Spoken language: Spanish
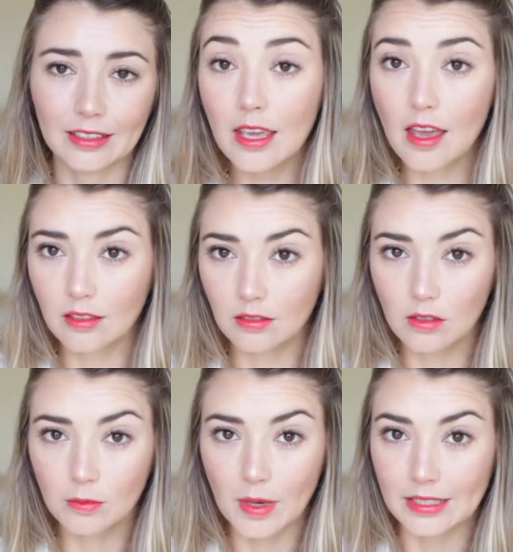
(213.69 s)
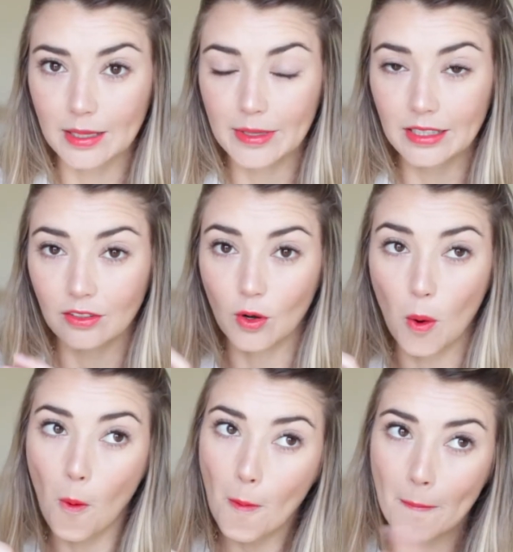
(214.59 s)
Y estos básicamente son
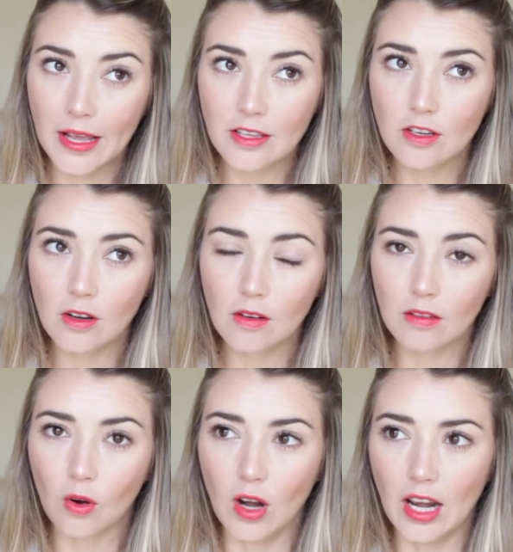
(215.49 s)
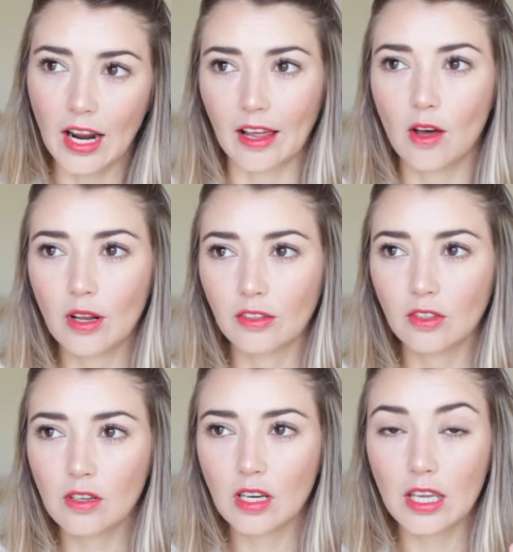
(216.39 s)
un brillo con larga
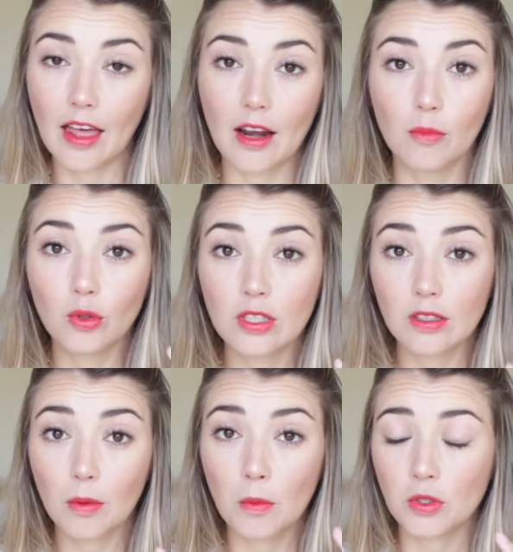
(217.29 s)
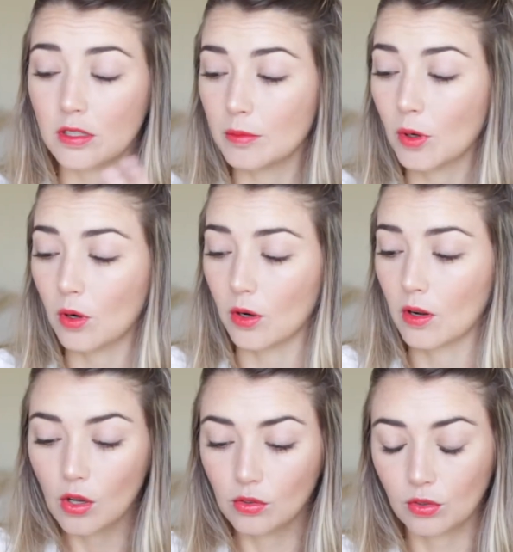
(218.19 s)
duración que dan muchísimo, muchísimo color.
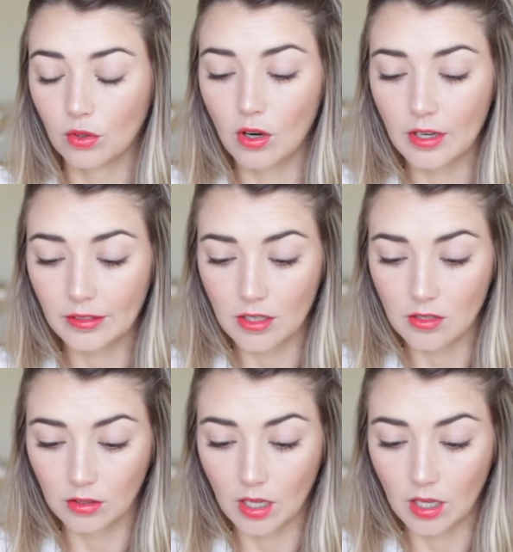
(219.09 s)
Los dos colores que yo